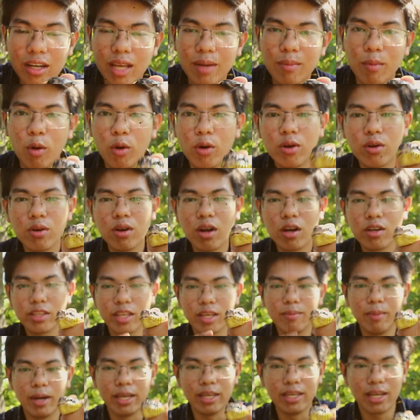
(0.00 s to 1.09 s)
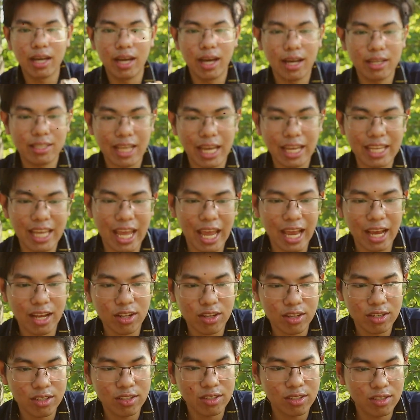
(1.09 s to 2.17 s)
à, cái mũi của nó chỉ bị à, chày
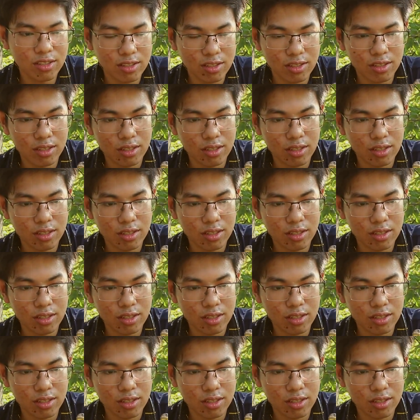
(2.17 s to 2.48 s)
nhẹ thôi